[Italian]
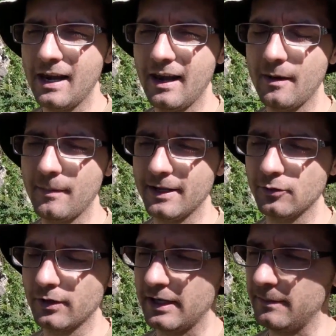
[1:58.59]

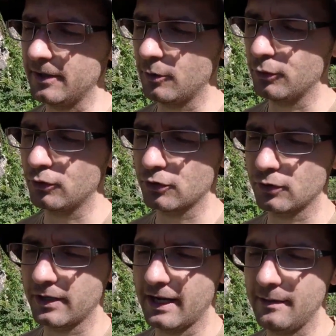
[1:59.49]
l'elemento chimico
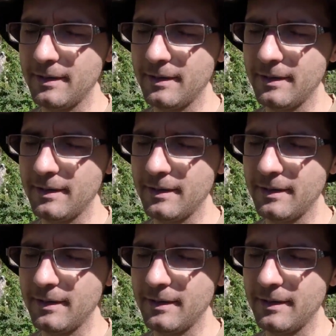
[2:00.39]
piuttosto che il